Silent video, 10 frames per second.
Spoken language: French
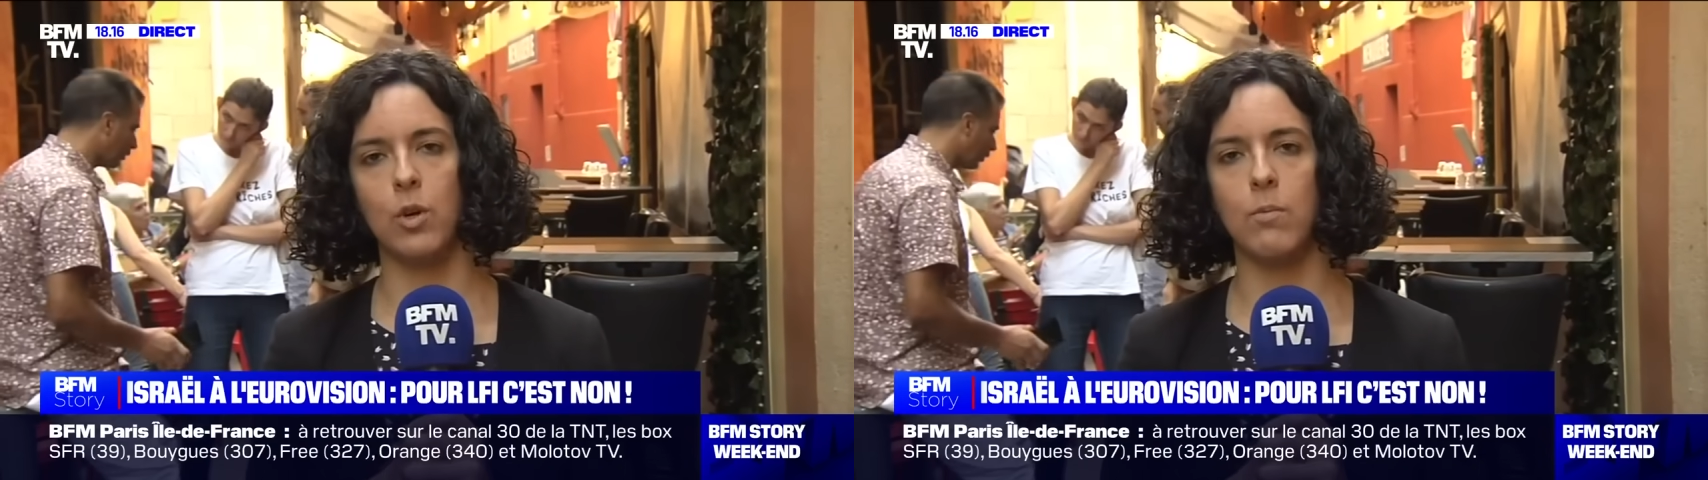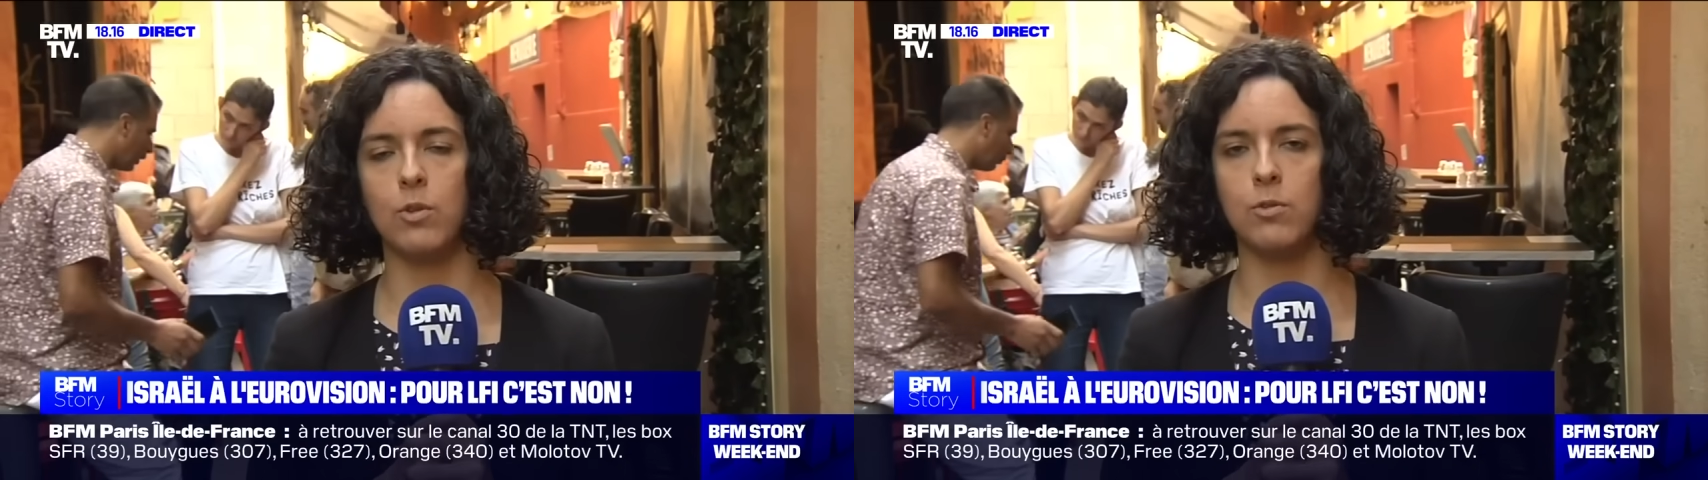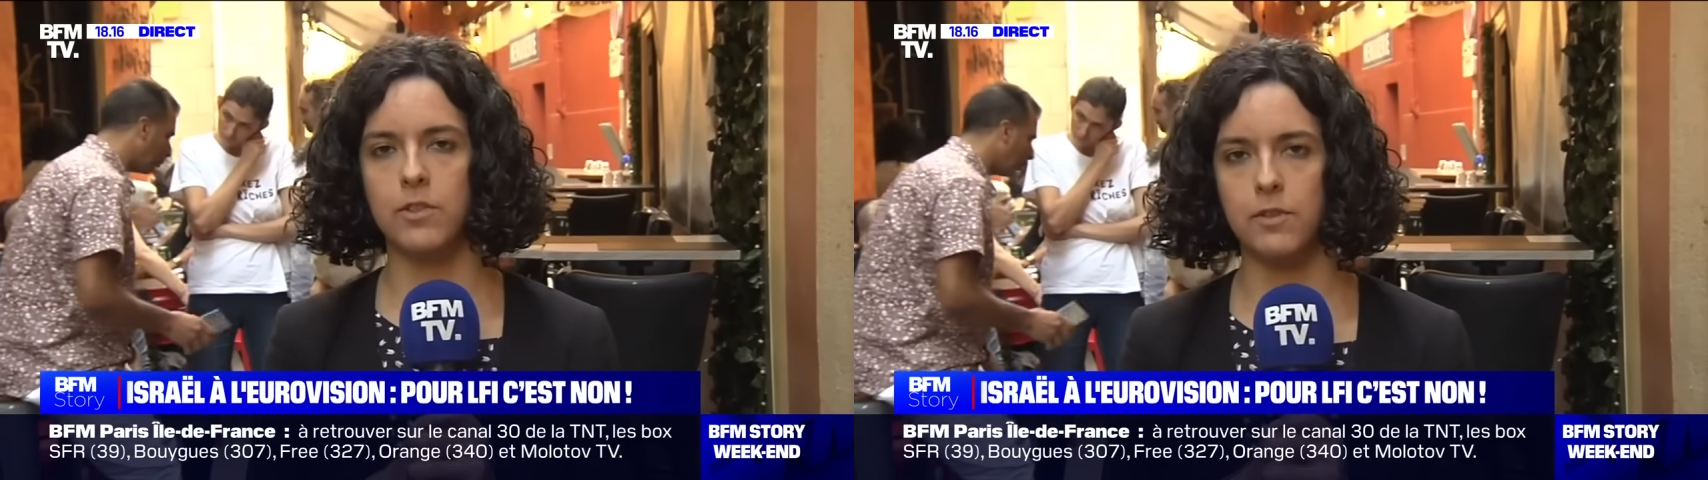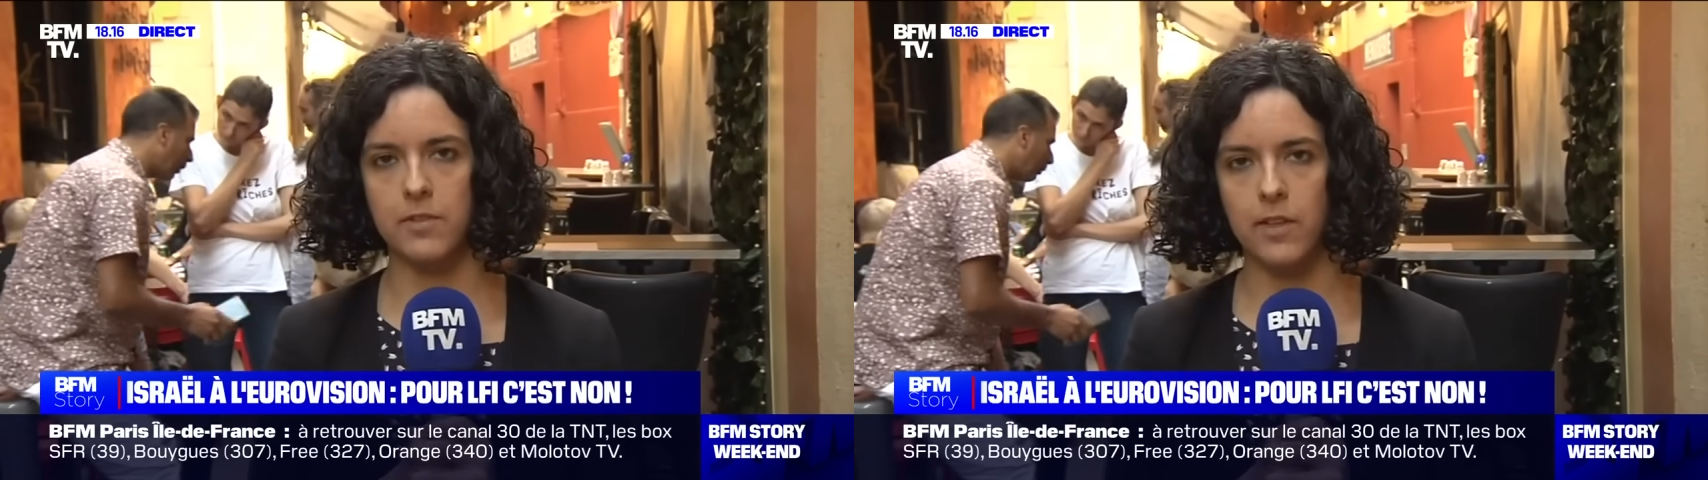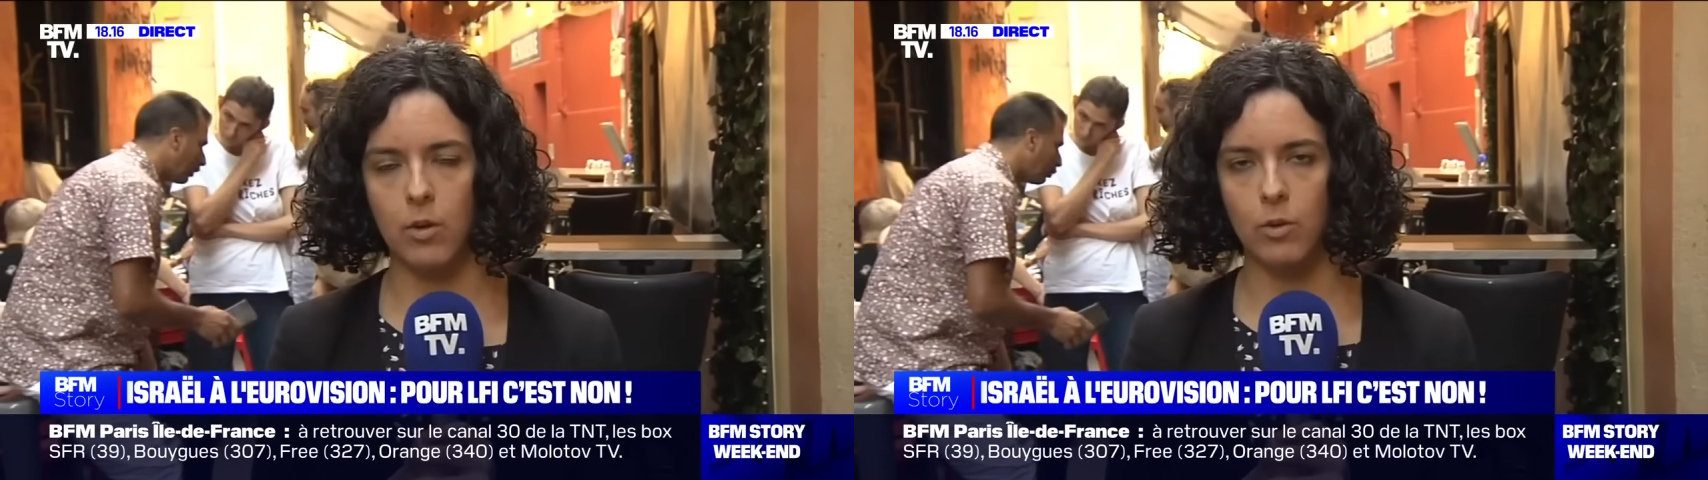Comment
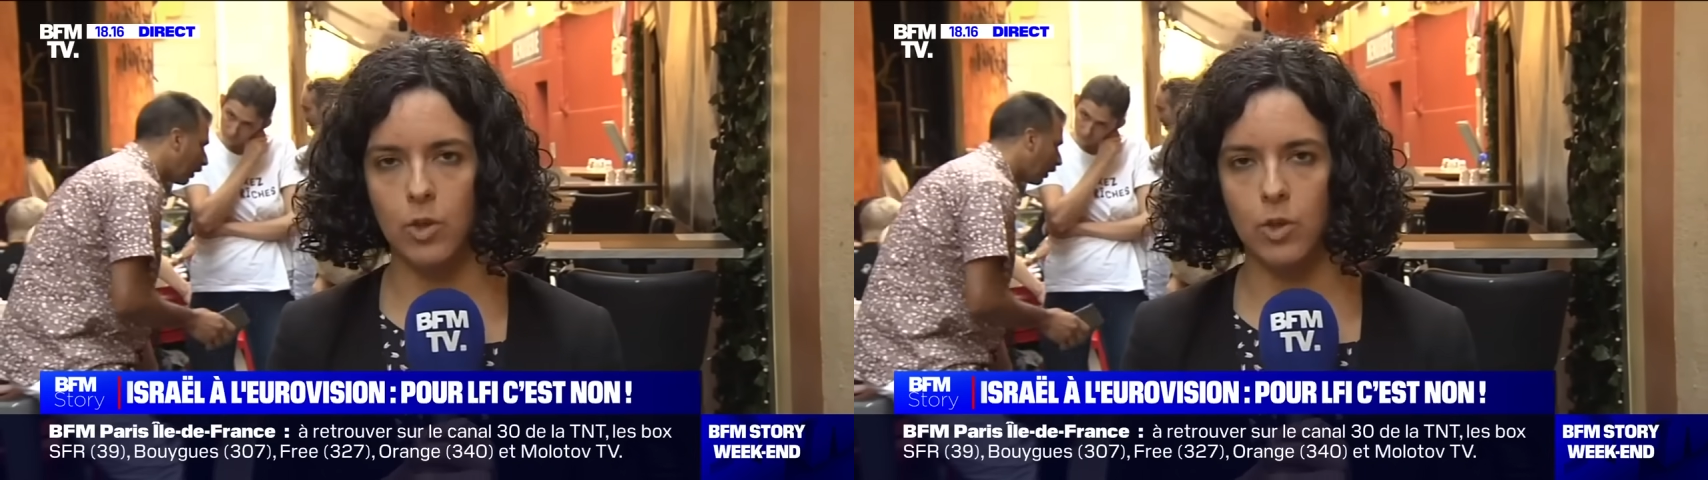justifier qu'en